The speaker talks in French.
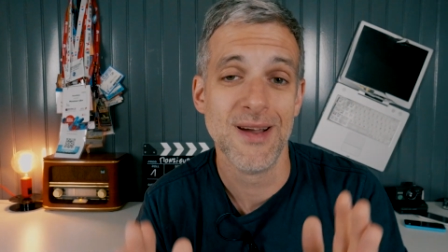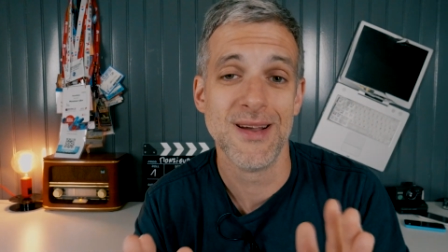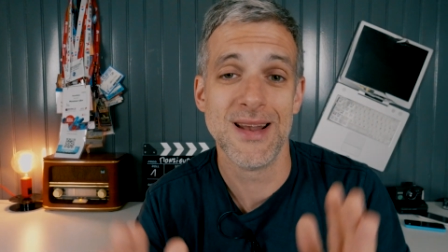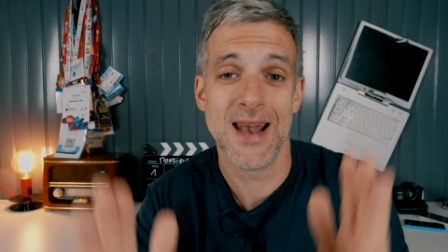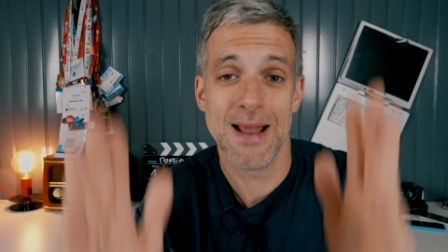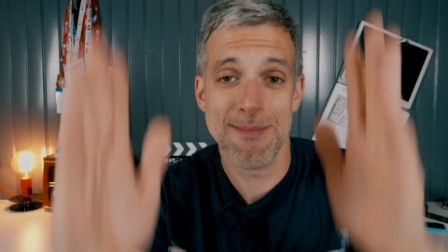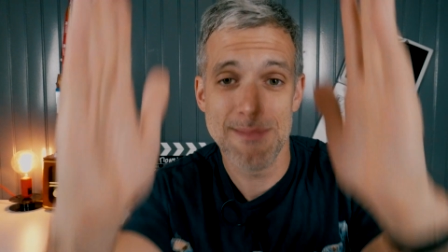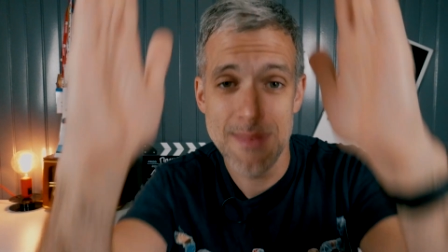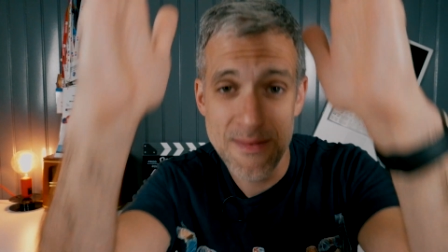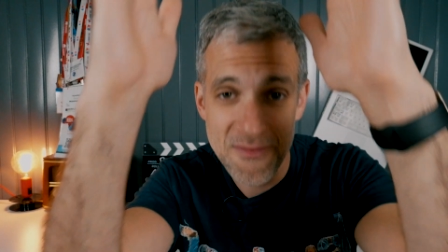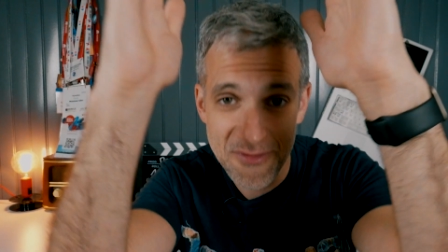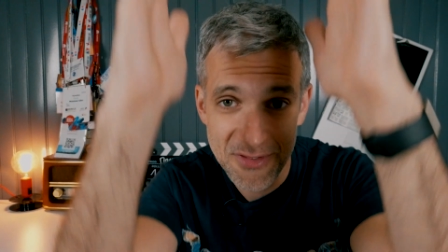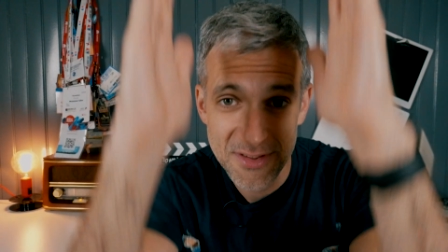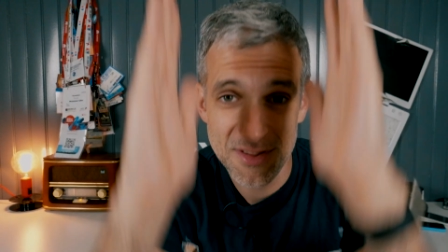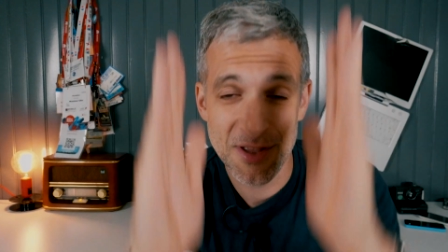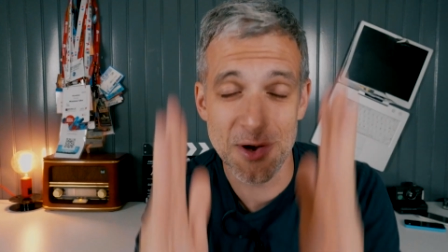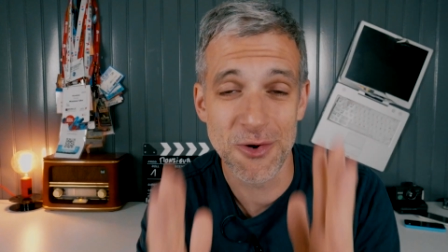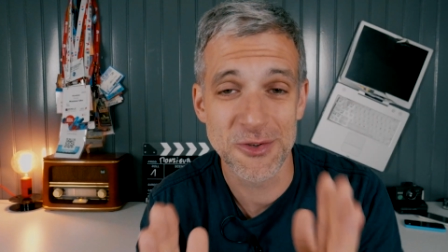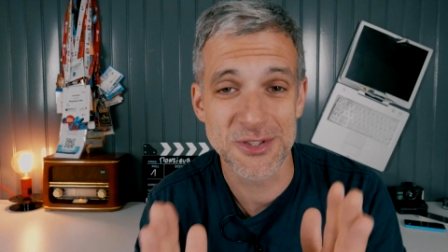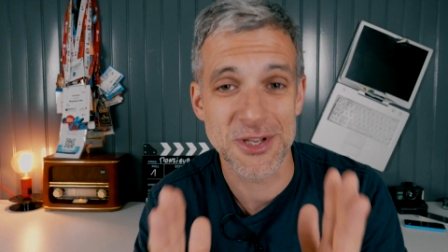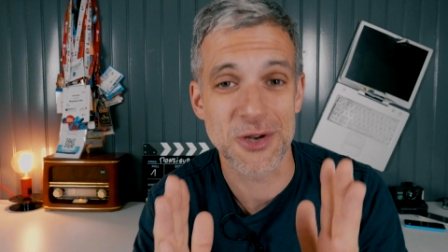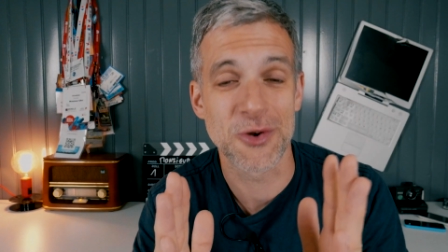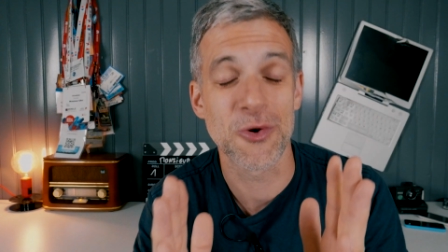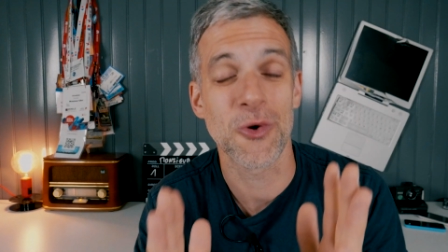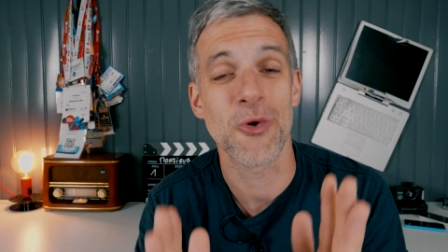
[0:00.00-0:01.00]
la même
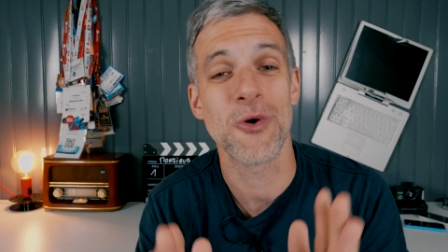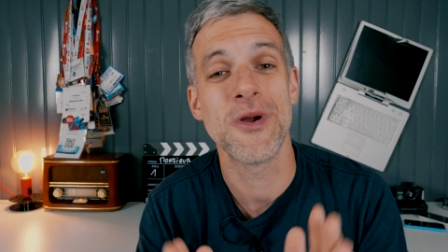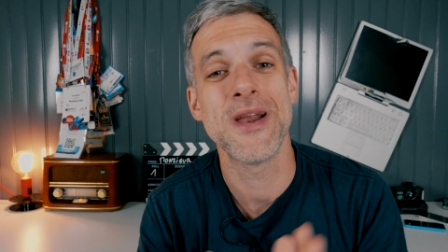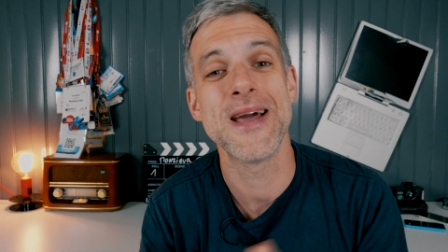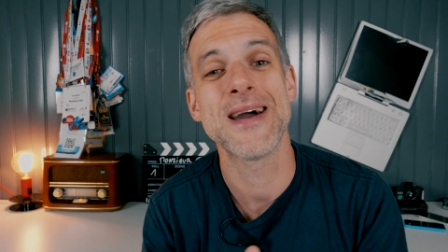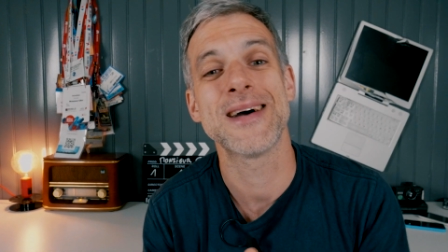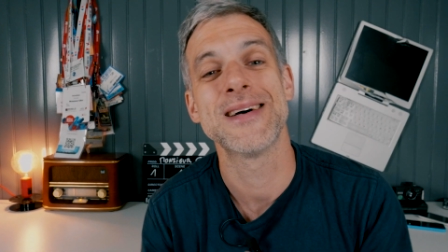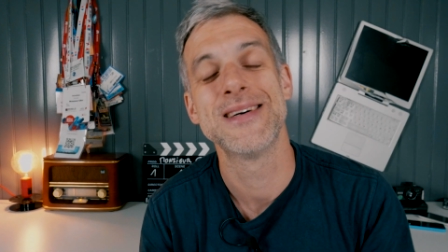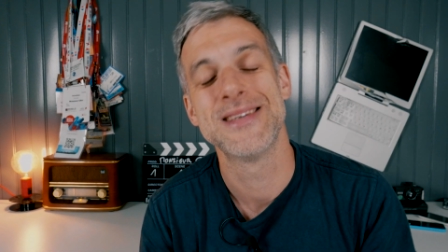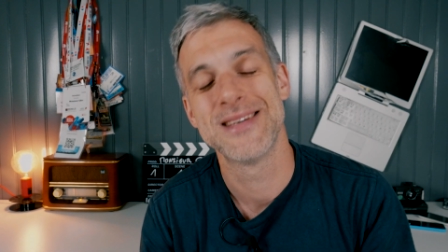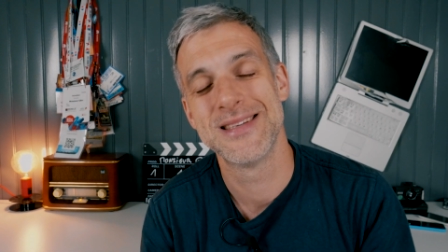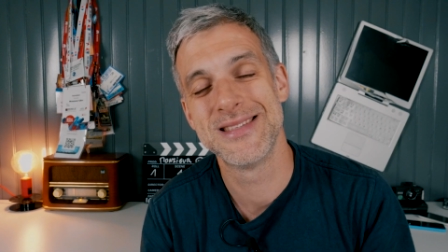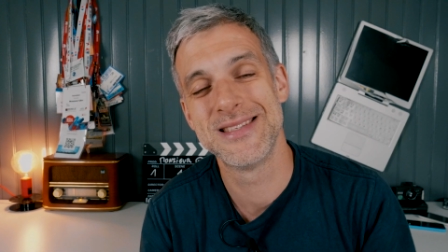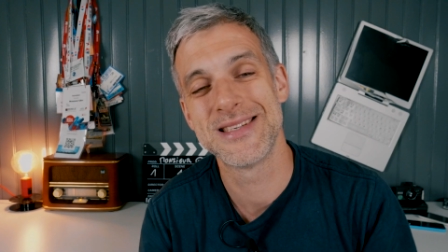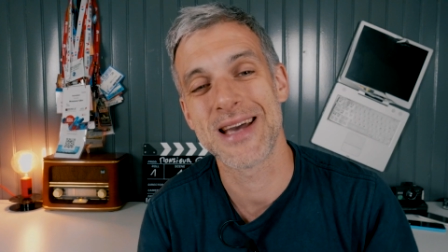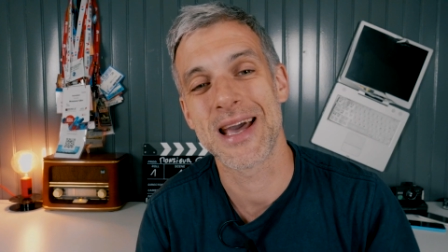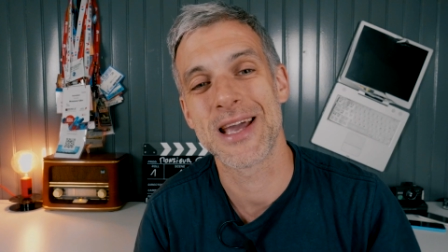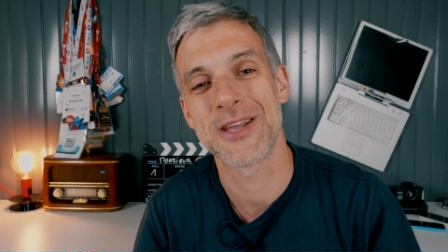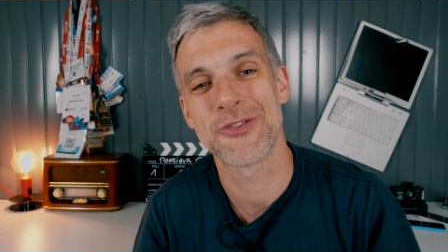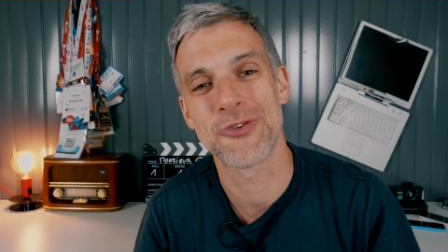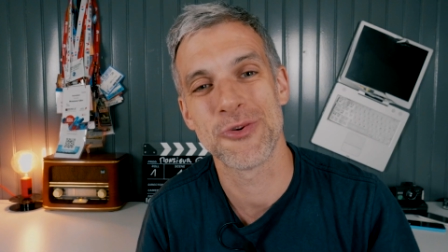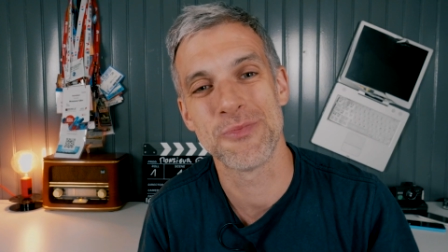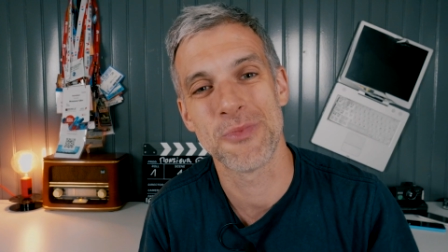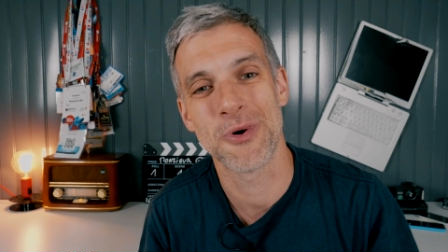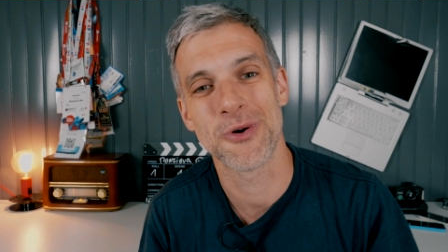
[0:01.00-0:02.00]
vidéo, ça corollaire
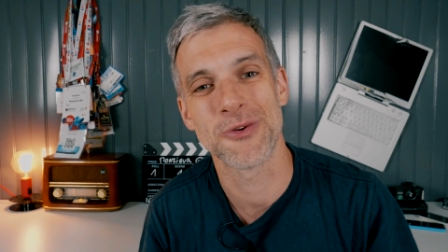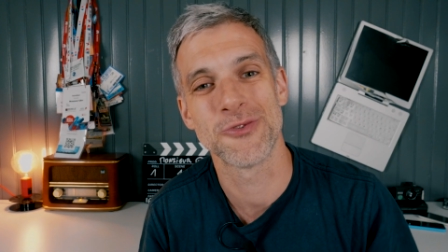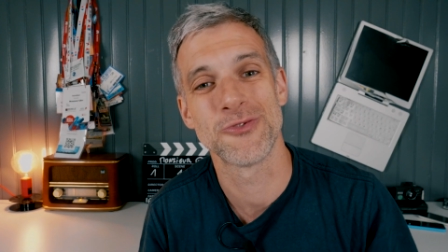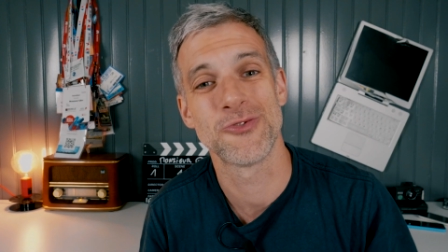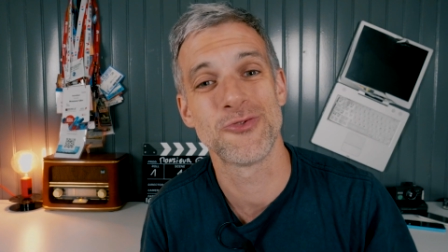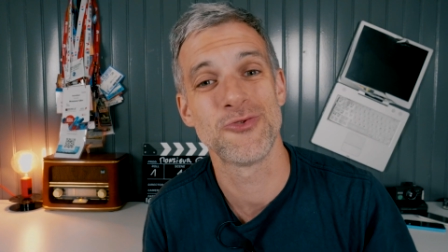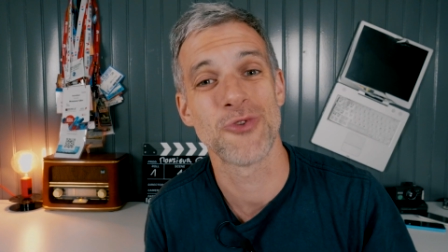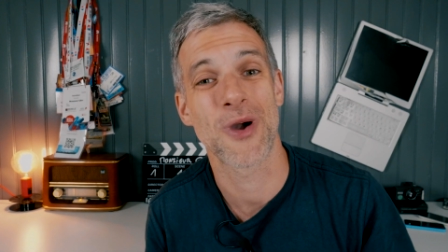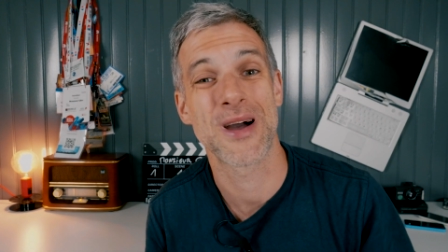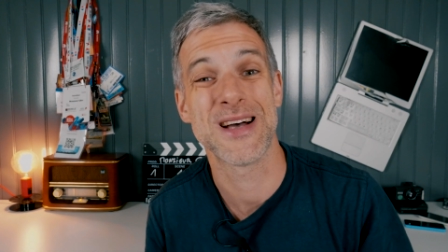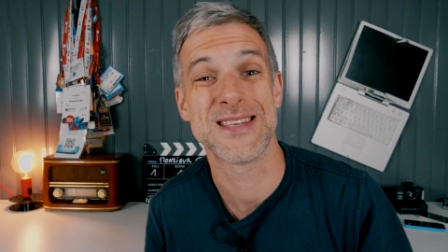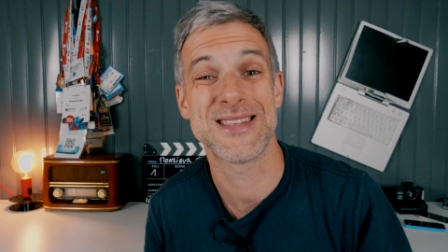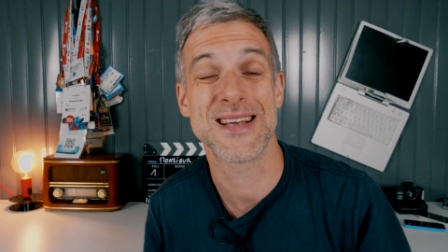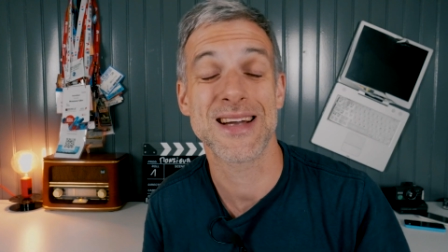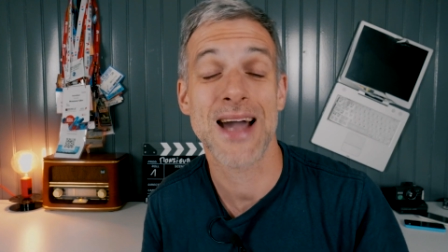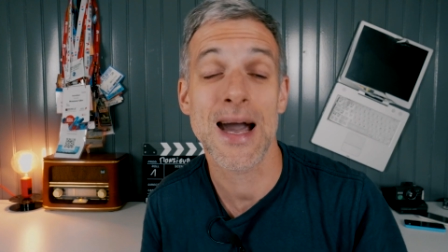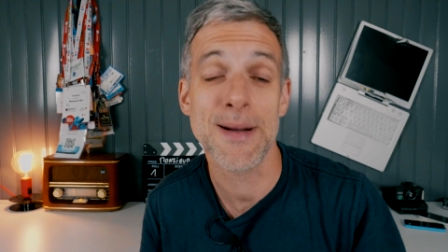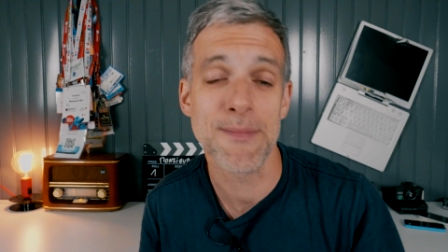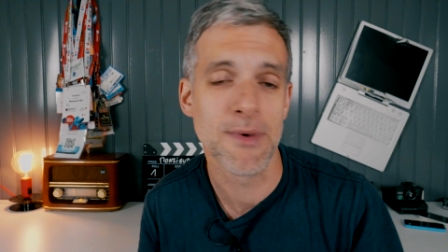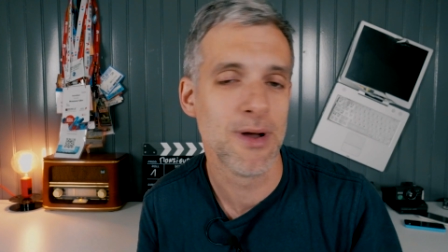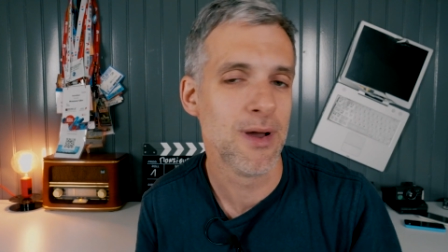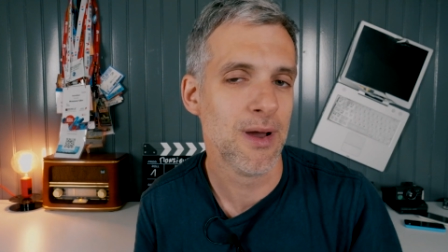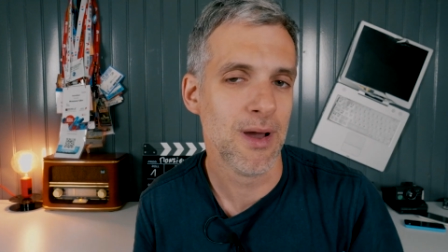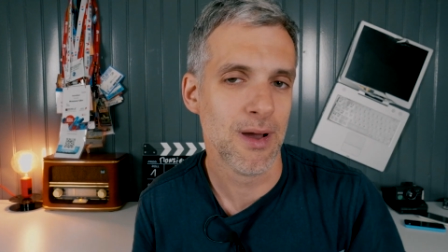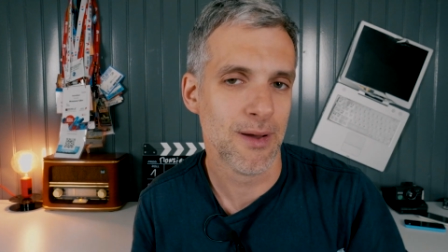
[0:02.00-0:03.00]
directement sur Instagram.